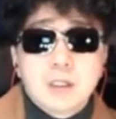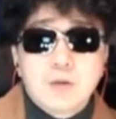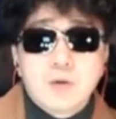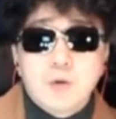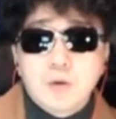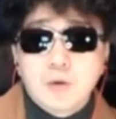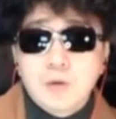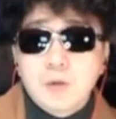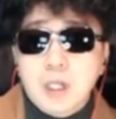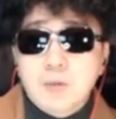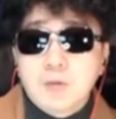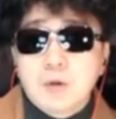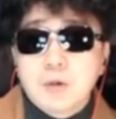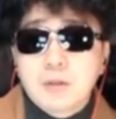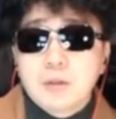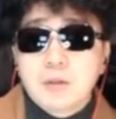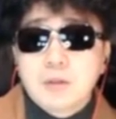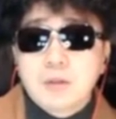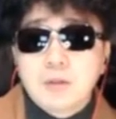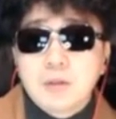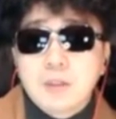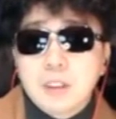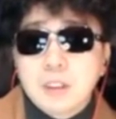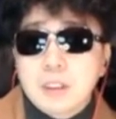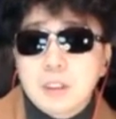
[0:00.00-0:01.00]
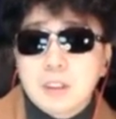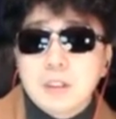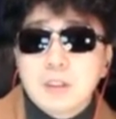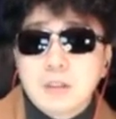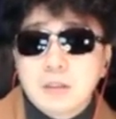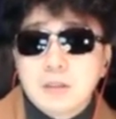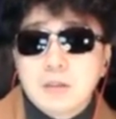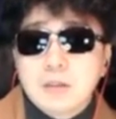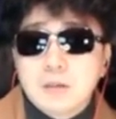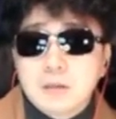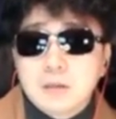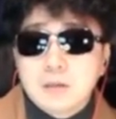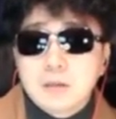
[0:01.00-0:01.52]
이런 대목에서
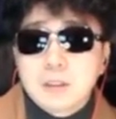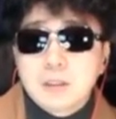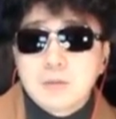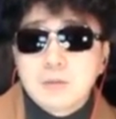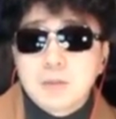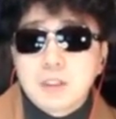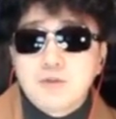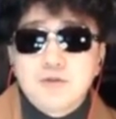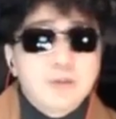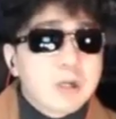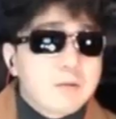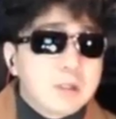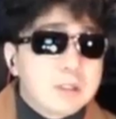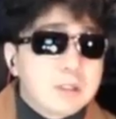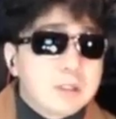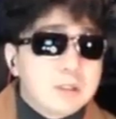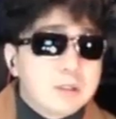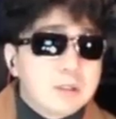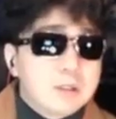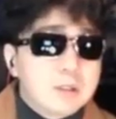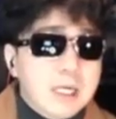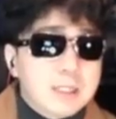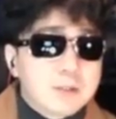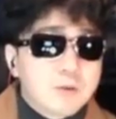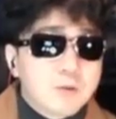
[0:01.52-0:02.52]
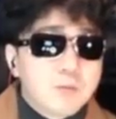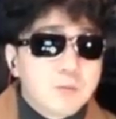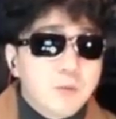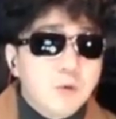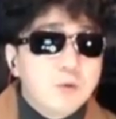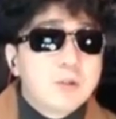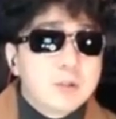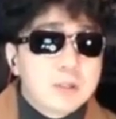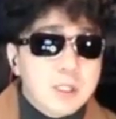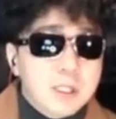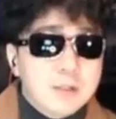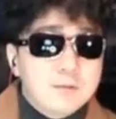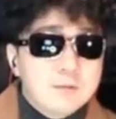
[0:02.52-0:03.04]
지금 이제 윤핵관들이 아주
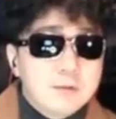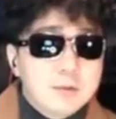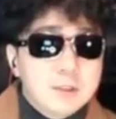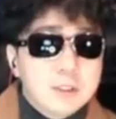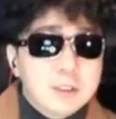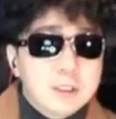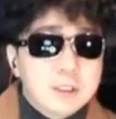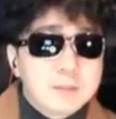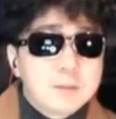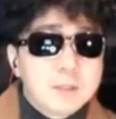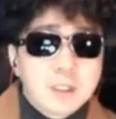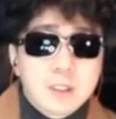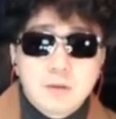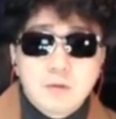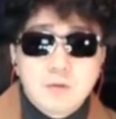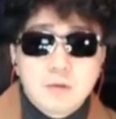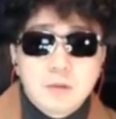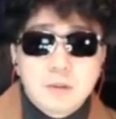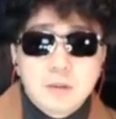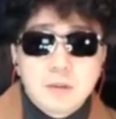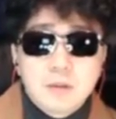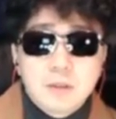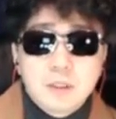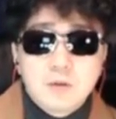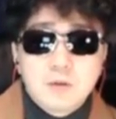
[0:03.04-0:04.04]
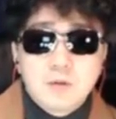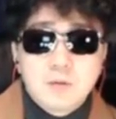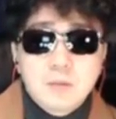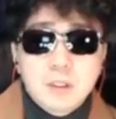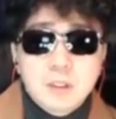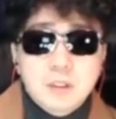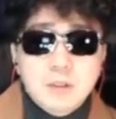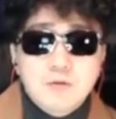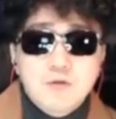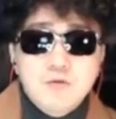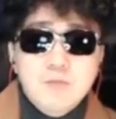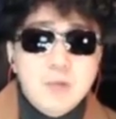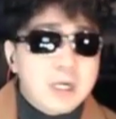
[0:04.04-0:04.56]
볼썽사나운 이 집단 행동들이 좀
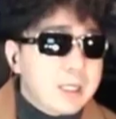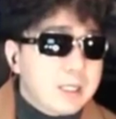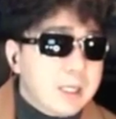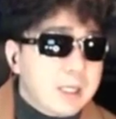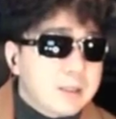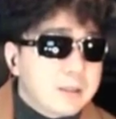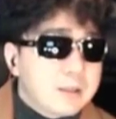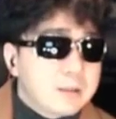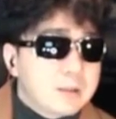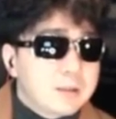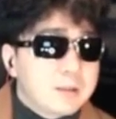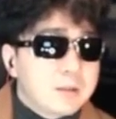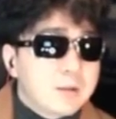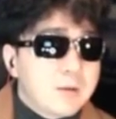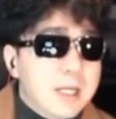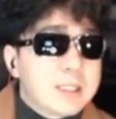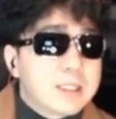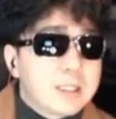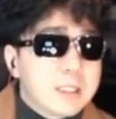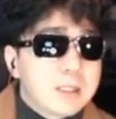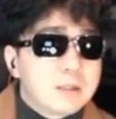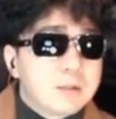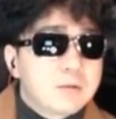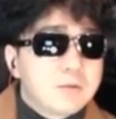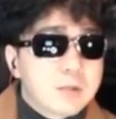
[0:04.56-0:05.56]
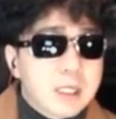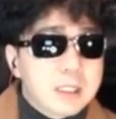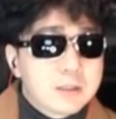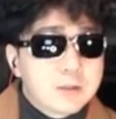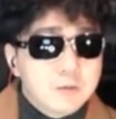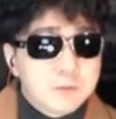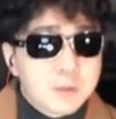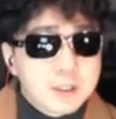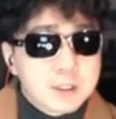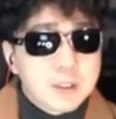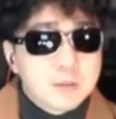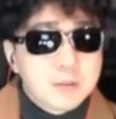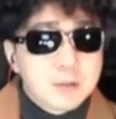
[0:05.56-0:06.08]
눈밖에 난 거 아니냐. 그리고 같은
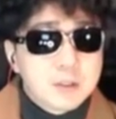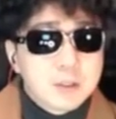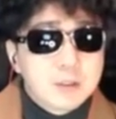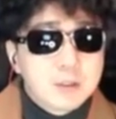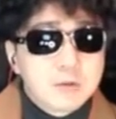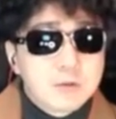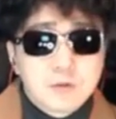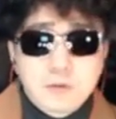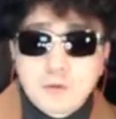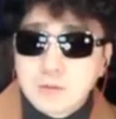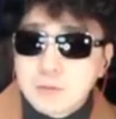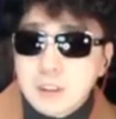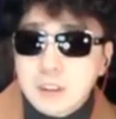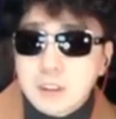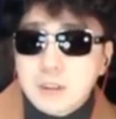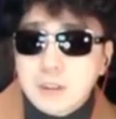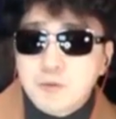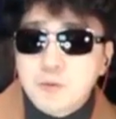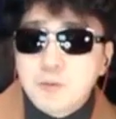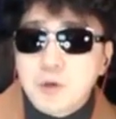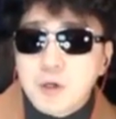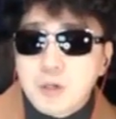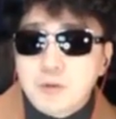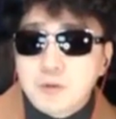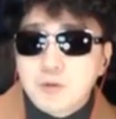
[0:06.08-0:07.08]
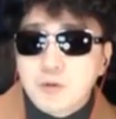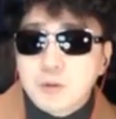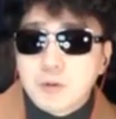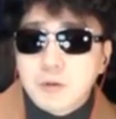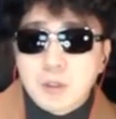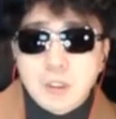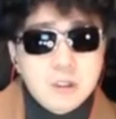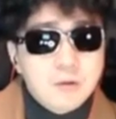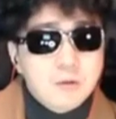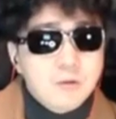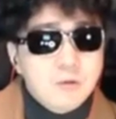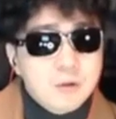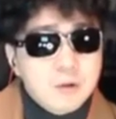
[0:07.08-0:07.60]
오빠 사람들한테도 조금 불편감을 주었던
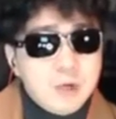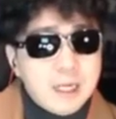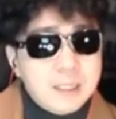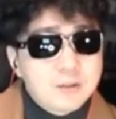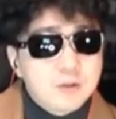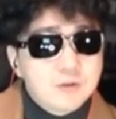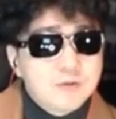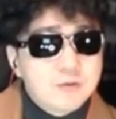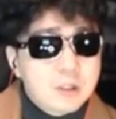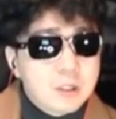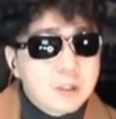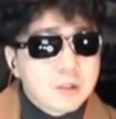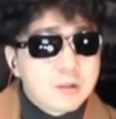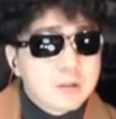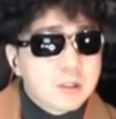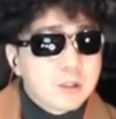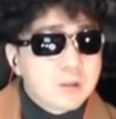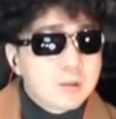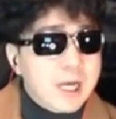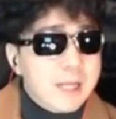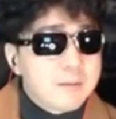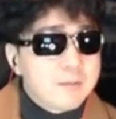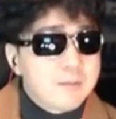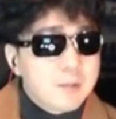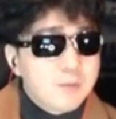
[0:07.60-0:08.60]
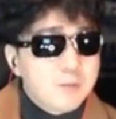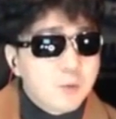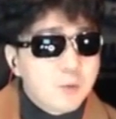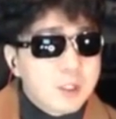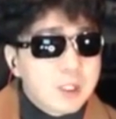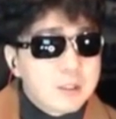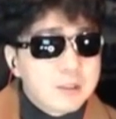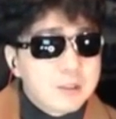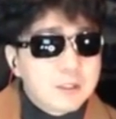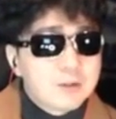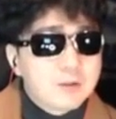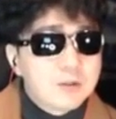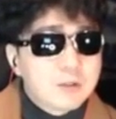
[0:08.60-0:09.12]
게 오히려 안철수에게 그냥 간만
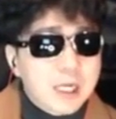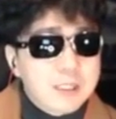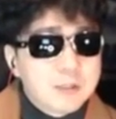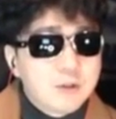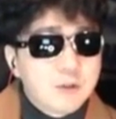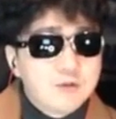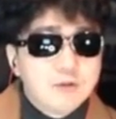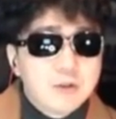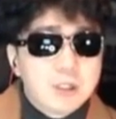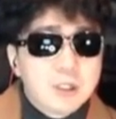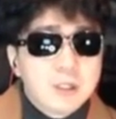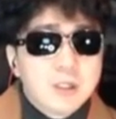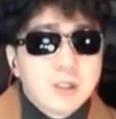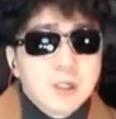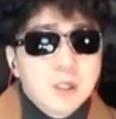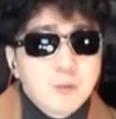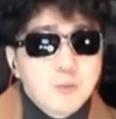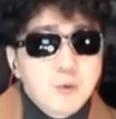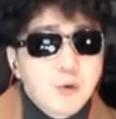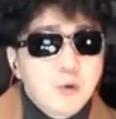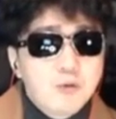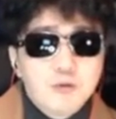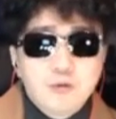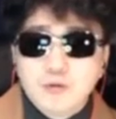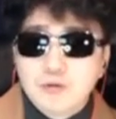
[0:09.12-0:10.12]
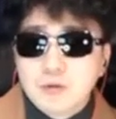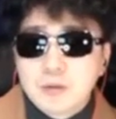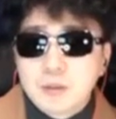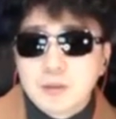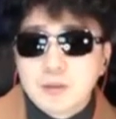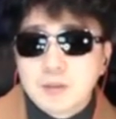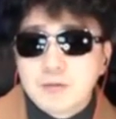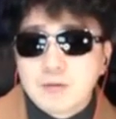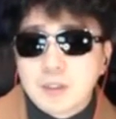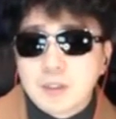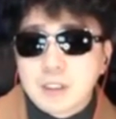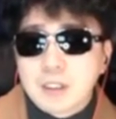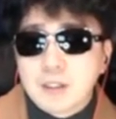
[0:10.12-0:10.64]
본다는 안철수에게 표를 주는
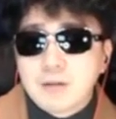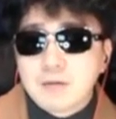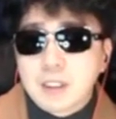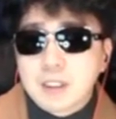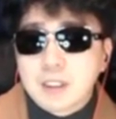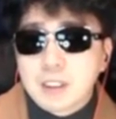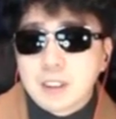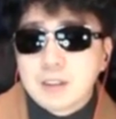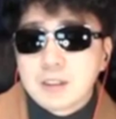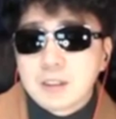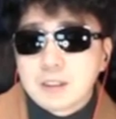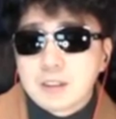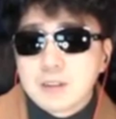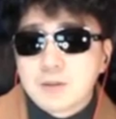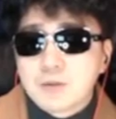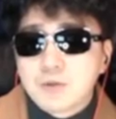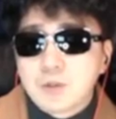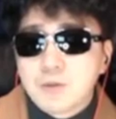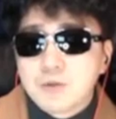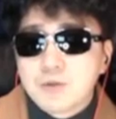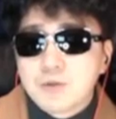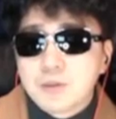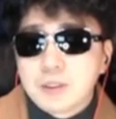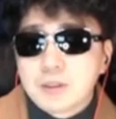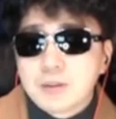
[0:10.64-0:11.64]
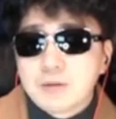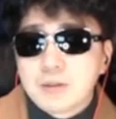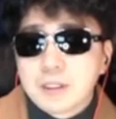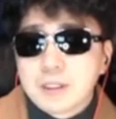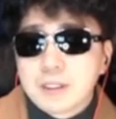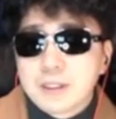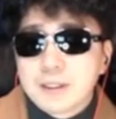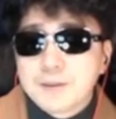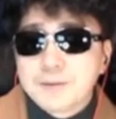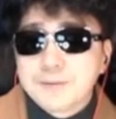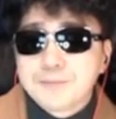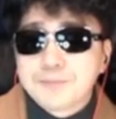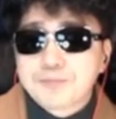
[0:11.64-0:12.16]
현상으로 나타난 거 아니겠느냐는 지적도 해볼 수 있을 것
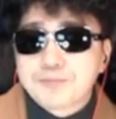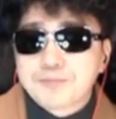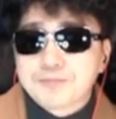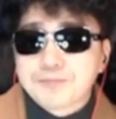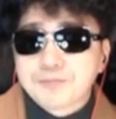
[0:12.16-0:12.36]
같아요.